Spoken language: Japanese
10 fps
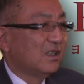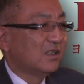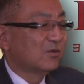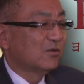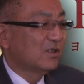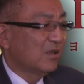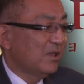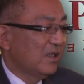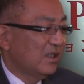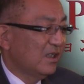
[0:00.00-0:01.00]
そのた
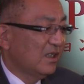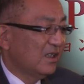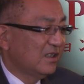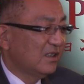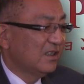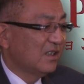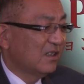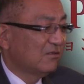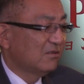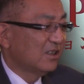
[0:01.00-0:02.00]
めにあ
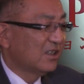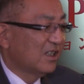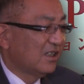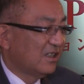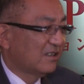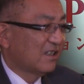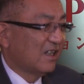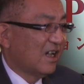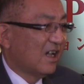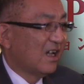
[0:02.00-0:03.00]
る議会ですか
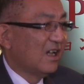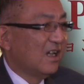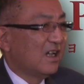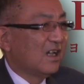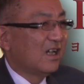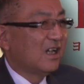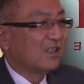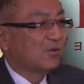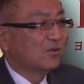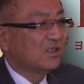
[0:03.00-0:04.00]
ら、はい、
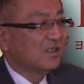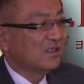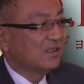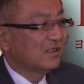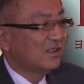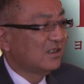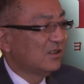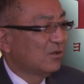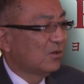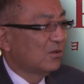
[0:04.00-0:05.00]
当然知事
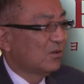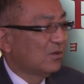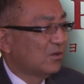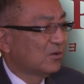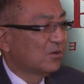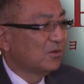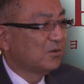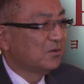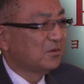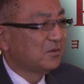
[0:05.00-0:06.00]
のそうい
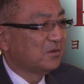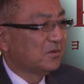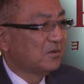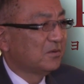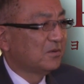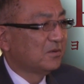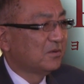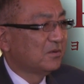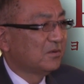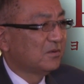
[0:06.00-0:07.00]

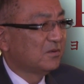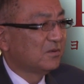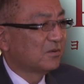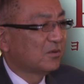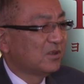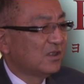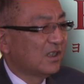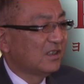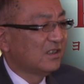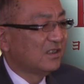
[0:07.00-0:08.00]
う個人的
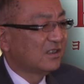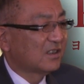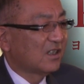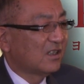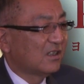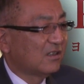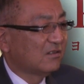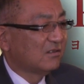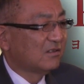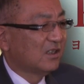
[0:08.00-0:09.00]
に使われてい
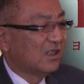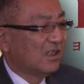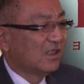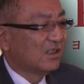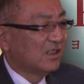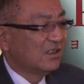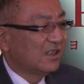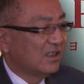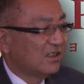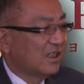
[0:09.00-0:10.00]
る金
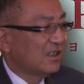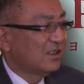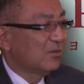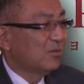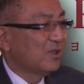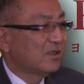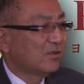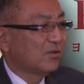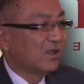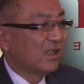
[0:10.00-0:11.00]
銭に対してもメス
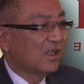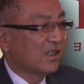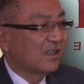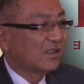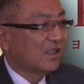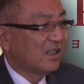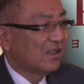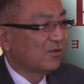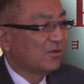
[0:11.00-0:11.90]
を入れなきゃいけないという